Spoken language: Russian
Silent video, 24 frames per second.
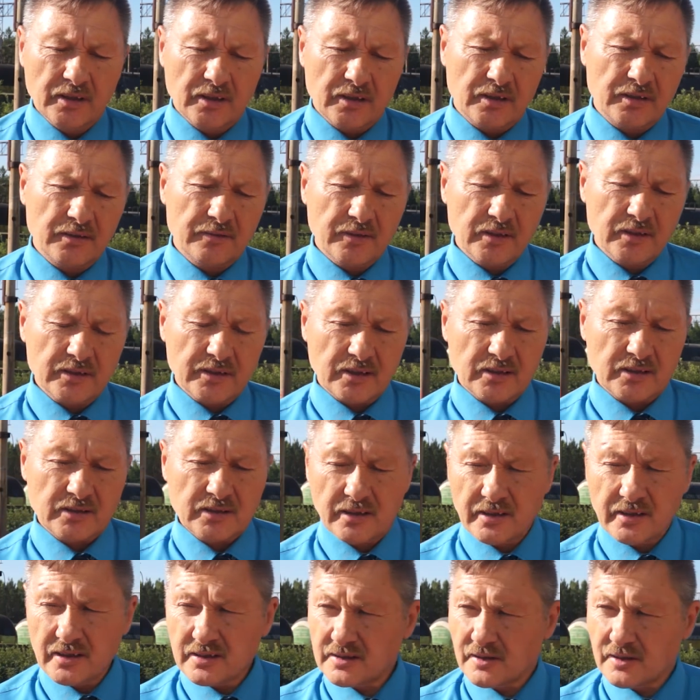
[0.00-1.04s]
и адрес
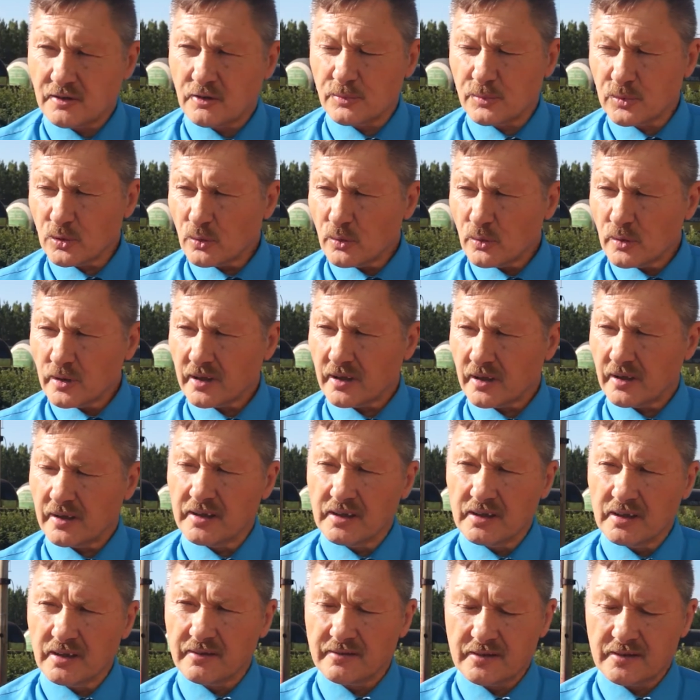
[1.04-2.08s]
Дрицаянского брулера и
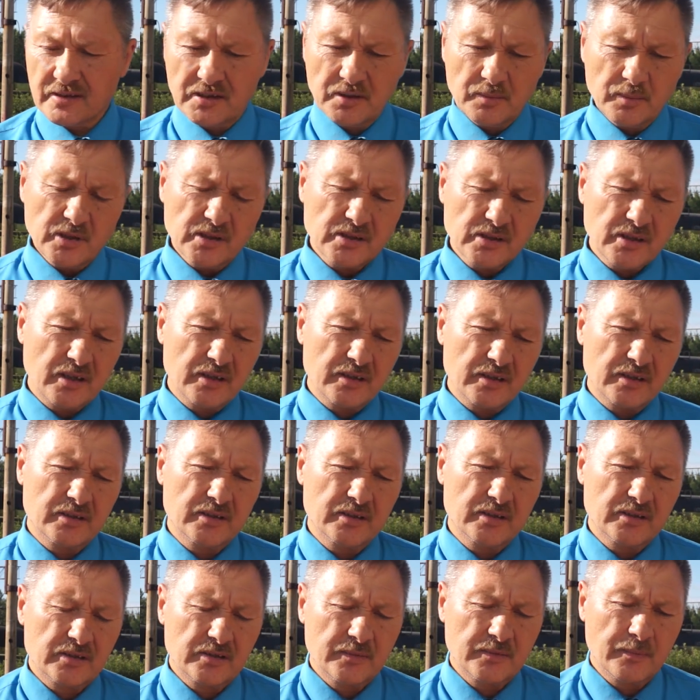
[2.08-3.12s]
новоземинской, ТЭЦ.